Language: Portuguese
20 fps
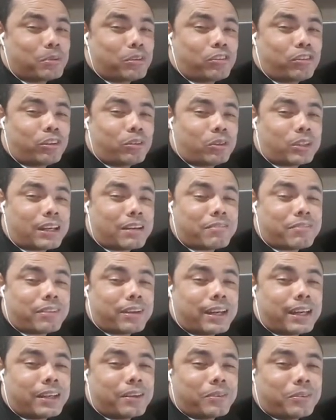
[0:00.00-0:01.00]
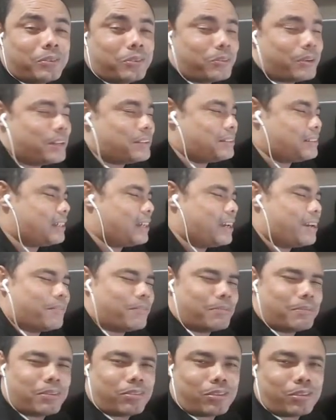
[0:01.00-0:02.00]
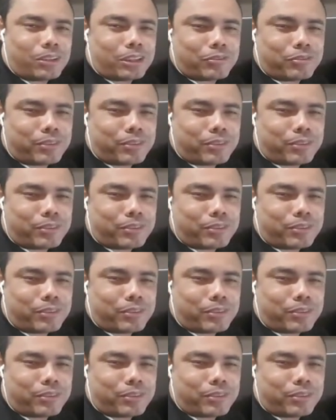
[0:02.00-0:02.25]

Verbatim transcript: Bichinho tá velho no STF, bichinho tá